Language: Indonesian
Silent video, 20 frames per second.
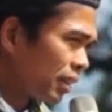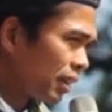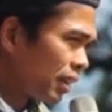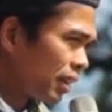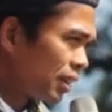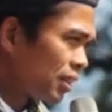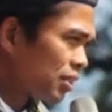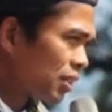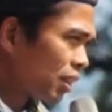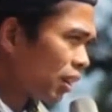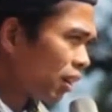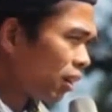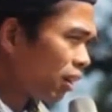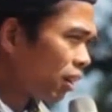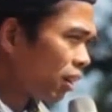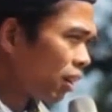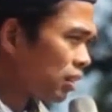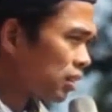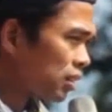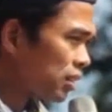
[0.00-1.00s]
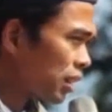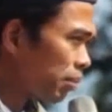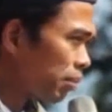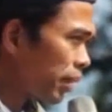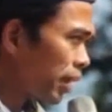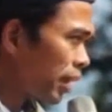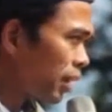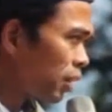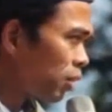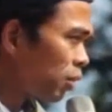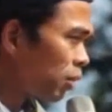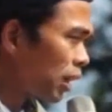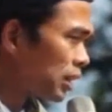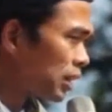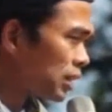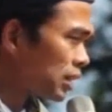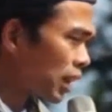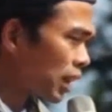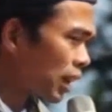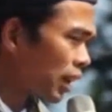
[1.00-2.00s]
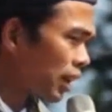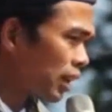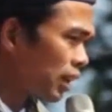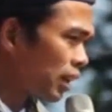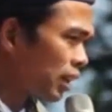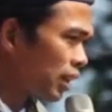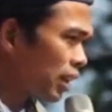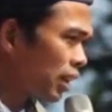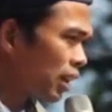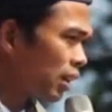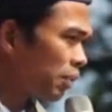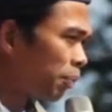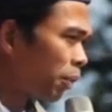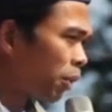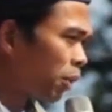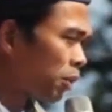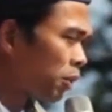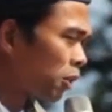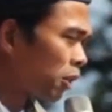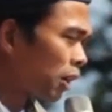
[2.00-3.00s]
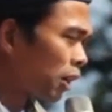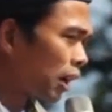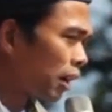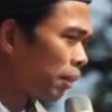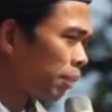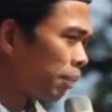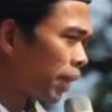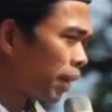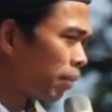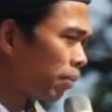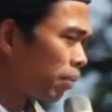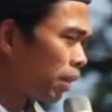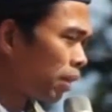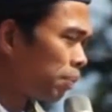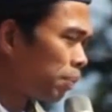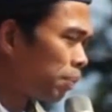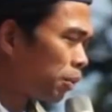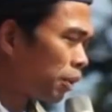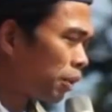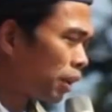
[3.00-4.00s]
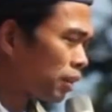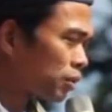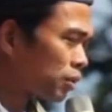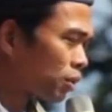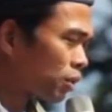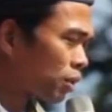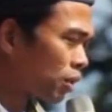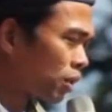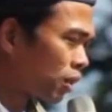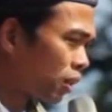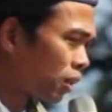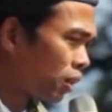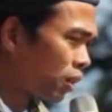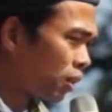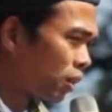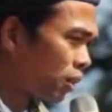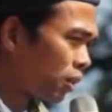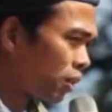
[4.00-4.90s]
Insya Allah sing melu acara iki podo kabeh mlebu nang surga.